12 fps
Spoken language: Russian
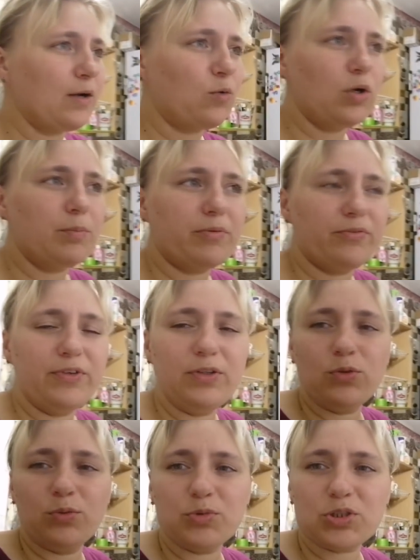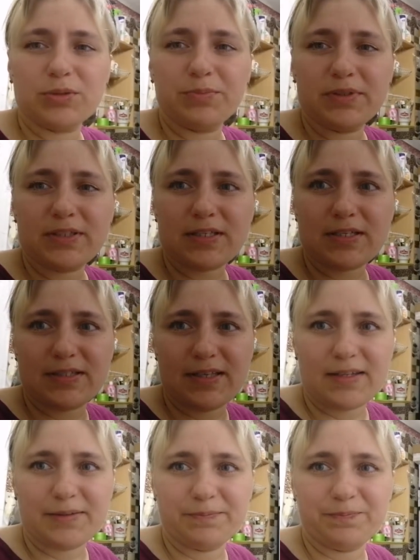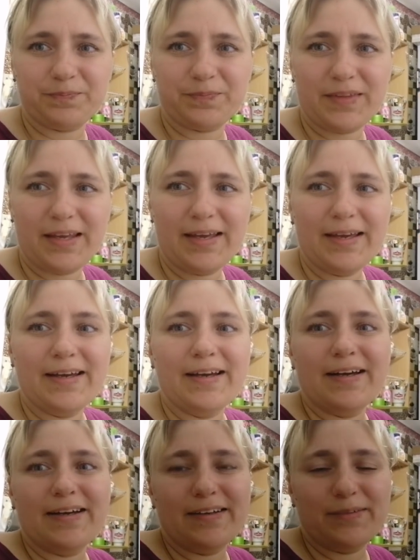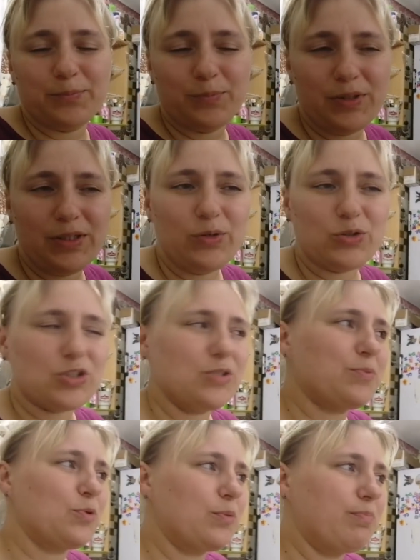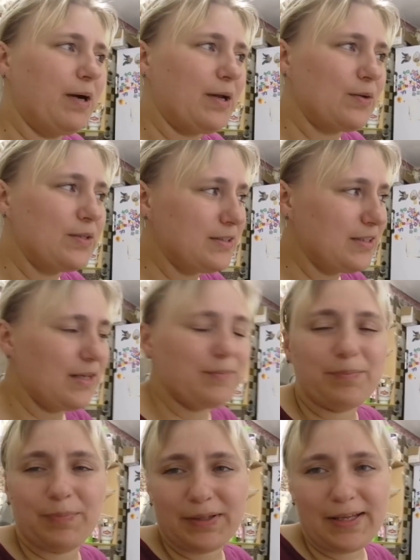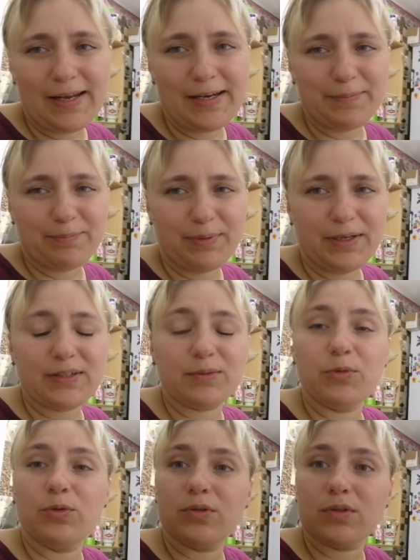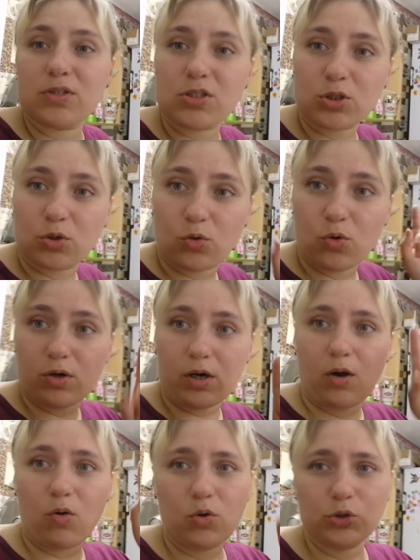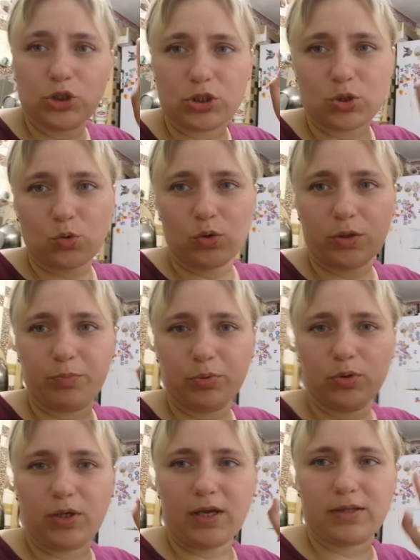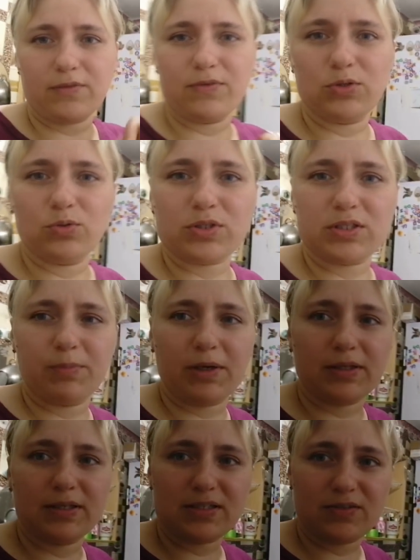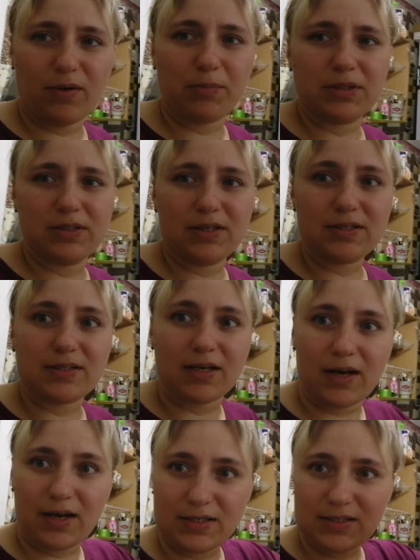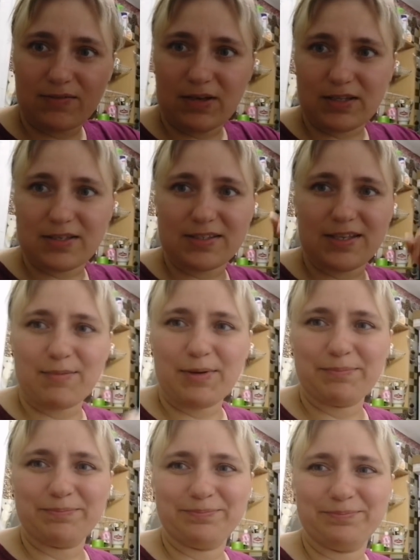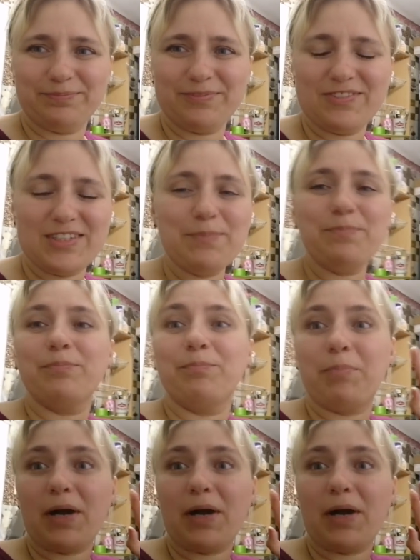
какое бы видео можно было заснять. Мне уже тут пару идей подали, поэтому скоро, очень скоро буду я это видео снимать. Если вам интересно, оставайтесь с нами. Всем